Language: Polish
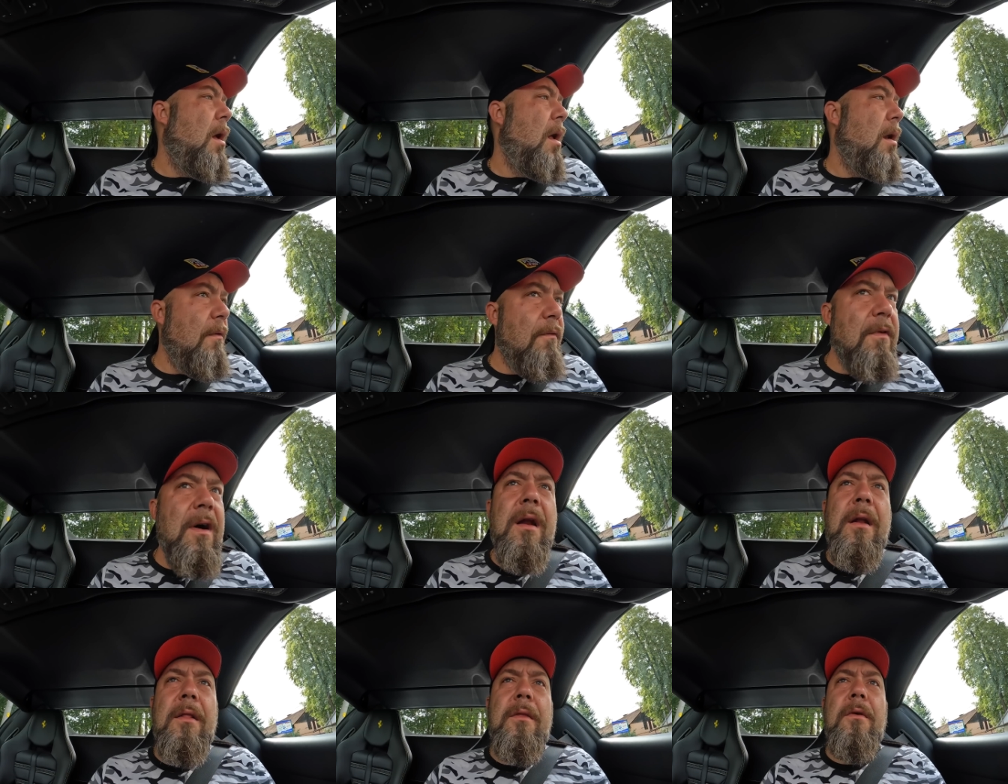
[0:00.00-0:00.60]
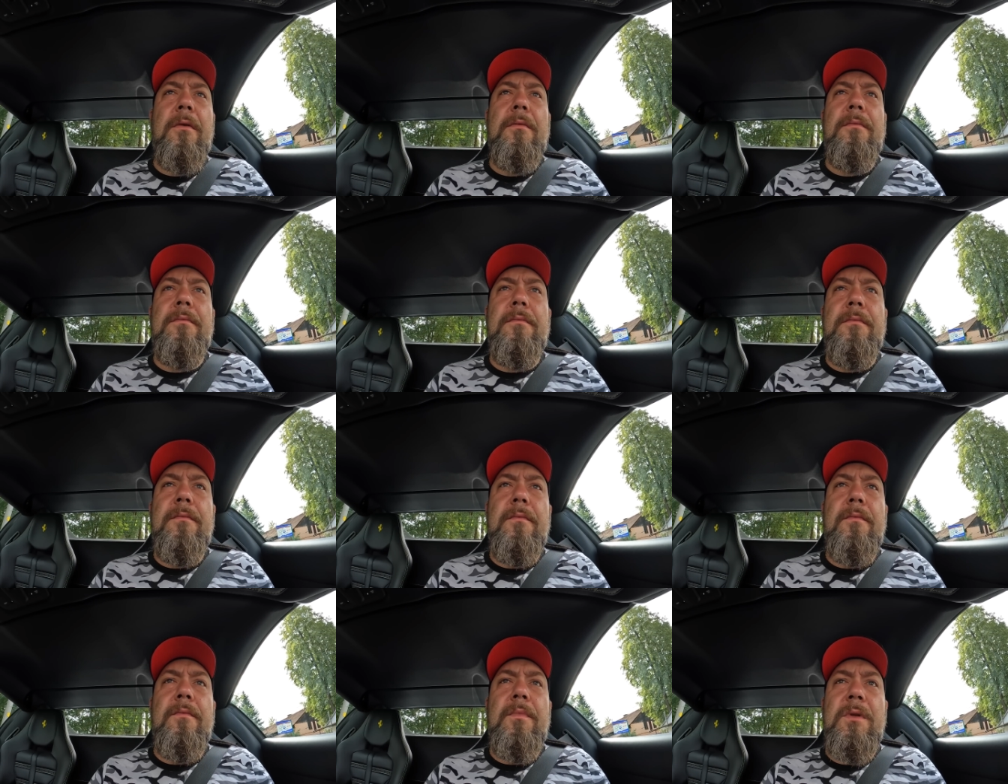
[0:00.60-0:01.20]
ale warto.
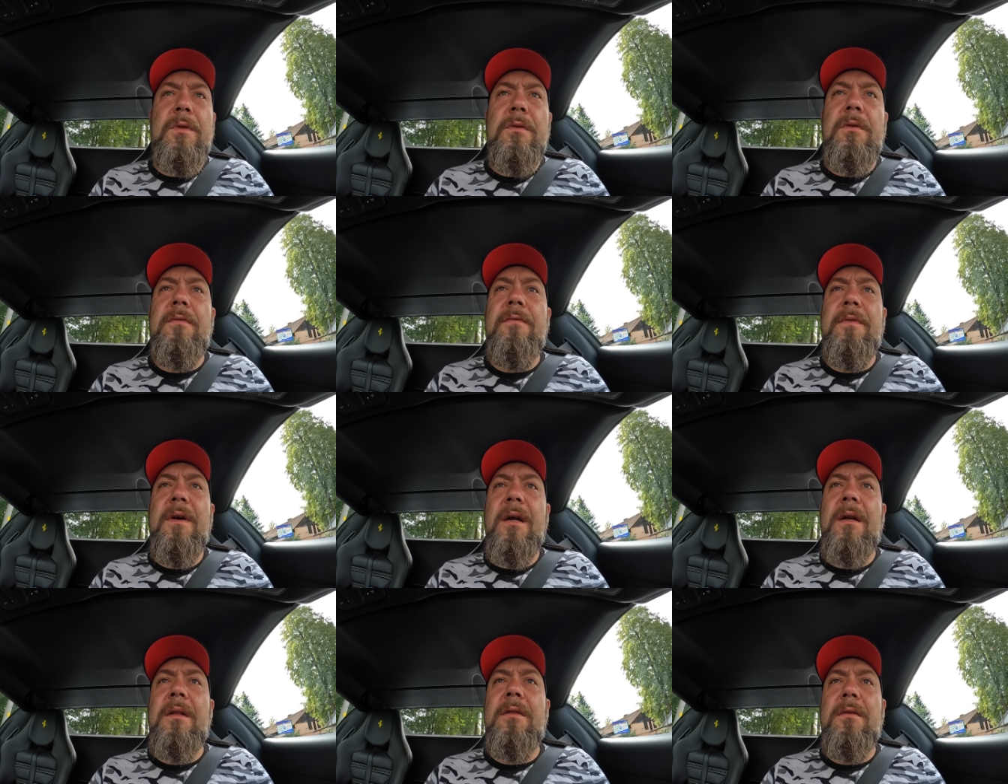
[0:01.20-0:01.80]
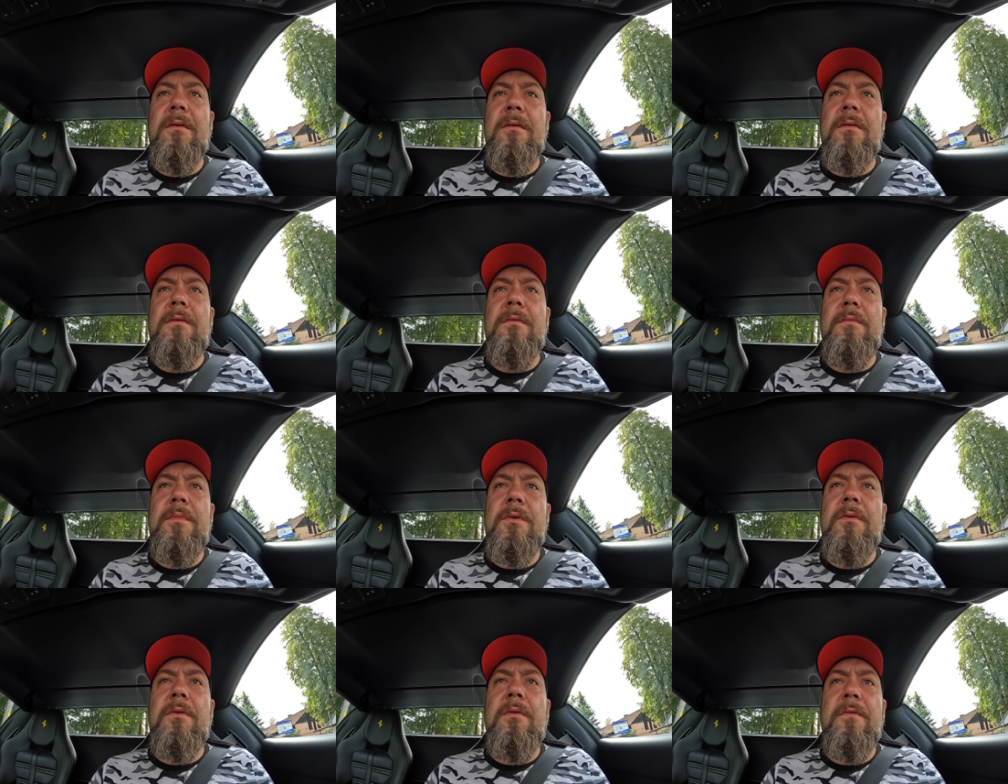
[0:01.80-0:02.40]
Było warto,
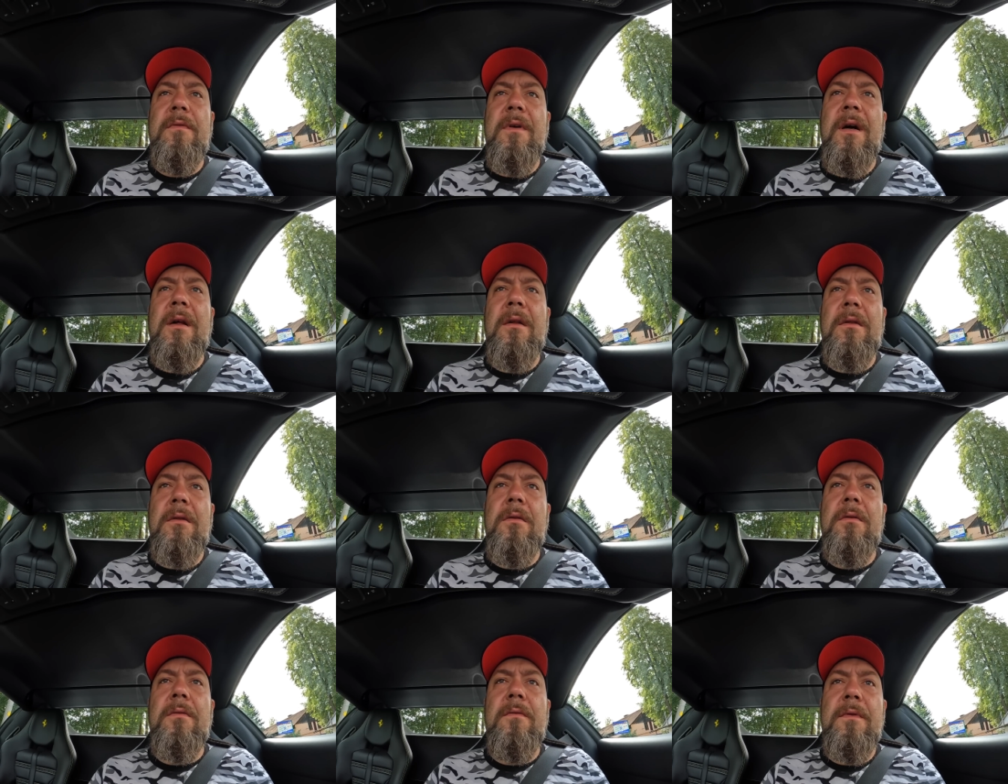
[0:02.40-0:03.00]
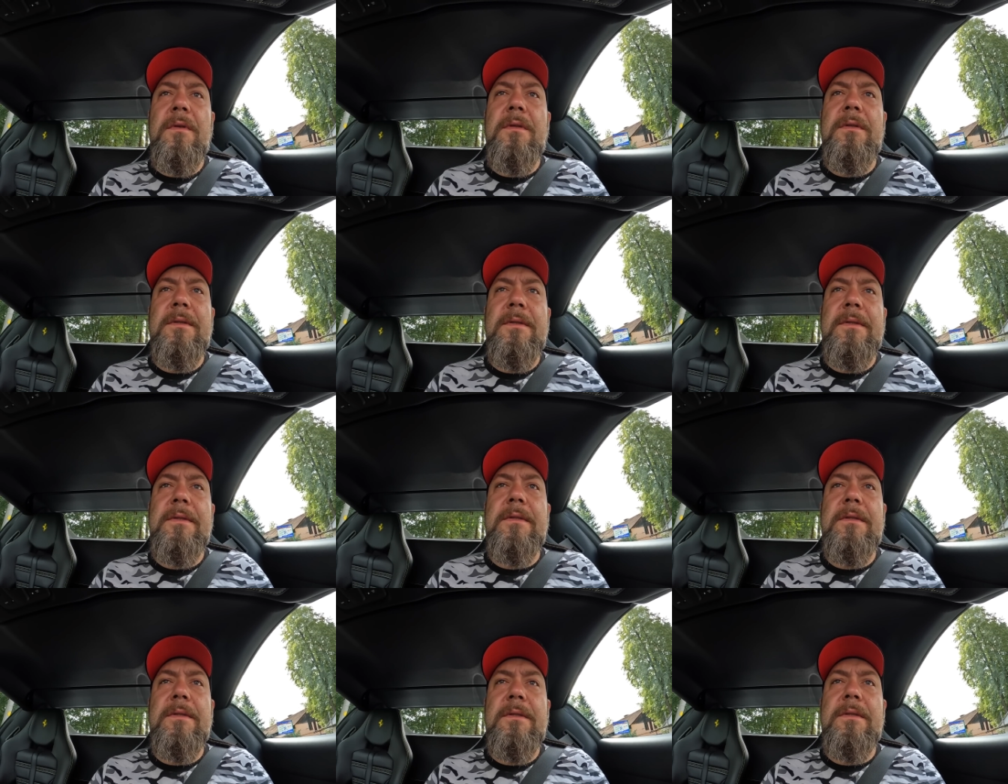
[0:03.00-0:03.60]
było warto, więc